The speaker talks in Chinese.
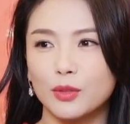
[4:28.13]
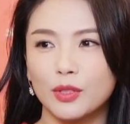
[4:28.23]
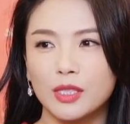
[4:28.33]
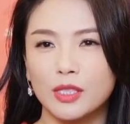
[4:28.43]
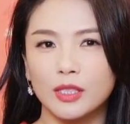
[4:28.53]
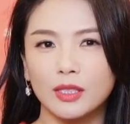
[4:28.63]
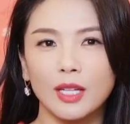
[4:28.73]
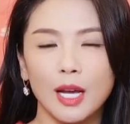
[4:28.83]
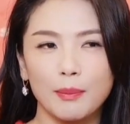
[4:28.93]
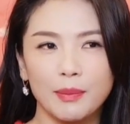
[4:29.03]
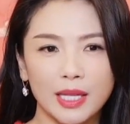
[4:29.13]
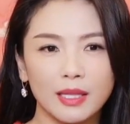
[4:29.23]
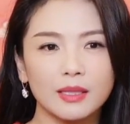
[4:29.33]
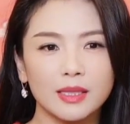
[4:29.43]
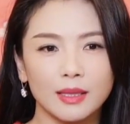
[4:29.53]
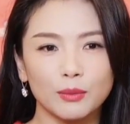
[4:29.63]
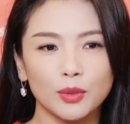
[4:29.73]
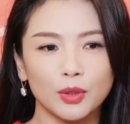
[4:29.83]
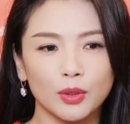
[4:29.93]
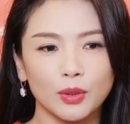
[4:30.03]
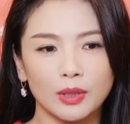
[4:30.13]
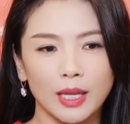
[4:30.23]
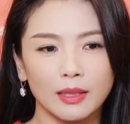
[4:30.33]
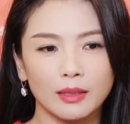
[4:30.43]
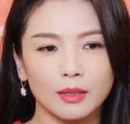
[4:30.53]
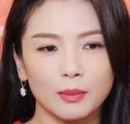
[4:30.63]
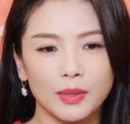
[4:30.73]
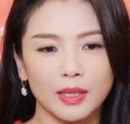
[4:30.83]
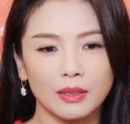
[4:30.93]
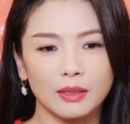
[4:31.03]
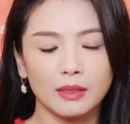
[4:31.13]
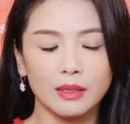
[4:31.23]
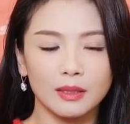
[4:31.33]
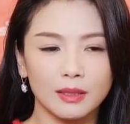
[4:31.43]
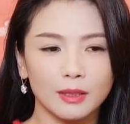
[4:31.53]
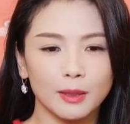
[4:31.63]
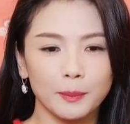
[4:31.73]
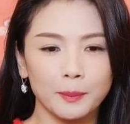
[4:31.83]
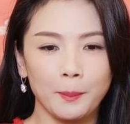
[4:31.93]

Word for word: 我觉得其实每一个节目都有它特别的一个。